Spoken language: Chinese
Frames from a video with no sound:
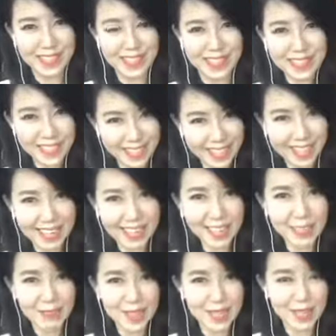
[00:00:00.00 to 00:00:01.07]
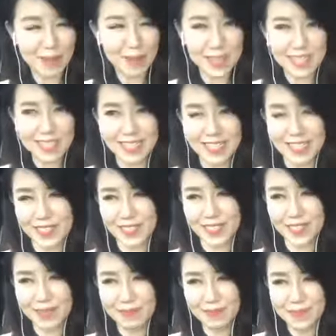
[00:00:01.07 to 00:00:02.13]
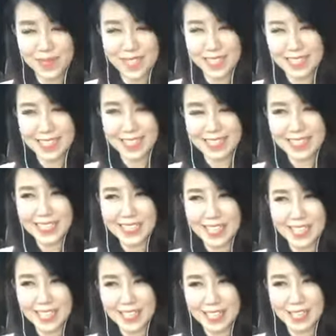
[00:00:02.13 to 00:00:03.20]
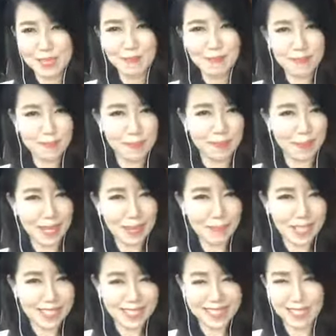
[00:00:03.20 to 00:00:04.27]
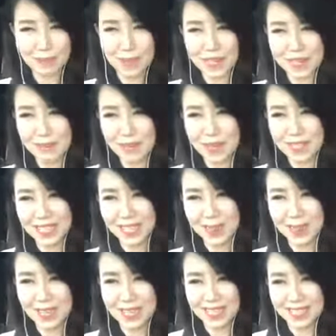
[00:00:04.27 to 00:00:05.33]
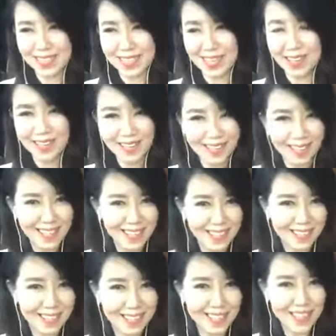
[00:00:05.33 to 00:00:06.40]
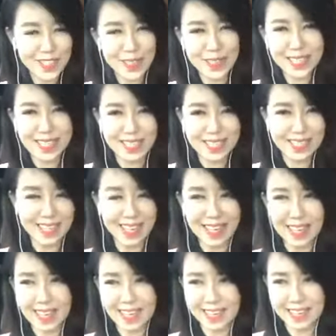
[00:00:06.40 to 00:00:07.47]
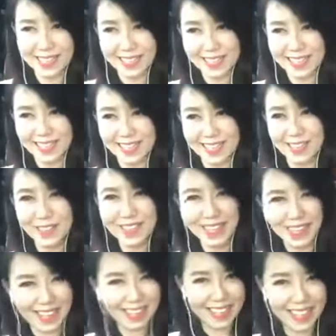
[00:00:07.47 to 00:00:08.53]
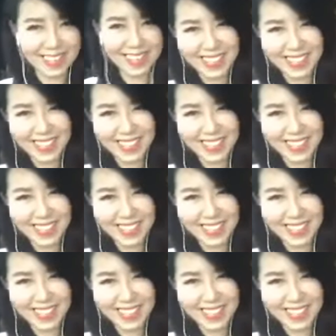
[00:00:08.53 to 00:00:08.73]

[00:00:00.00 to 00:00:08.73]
而且也看到你们的 c o m m e n t 很清楚。那这几天可能忙来忙去啊，跑上跑下，所以感觉到可能有一点啊，有点累啊。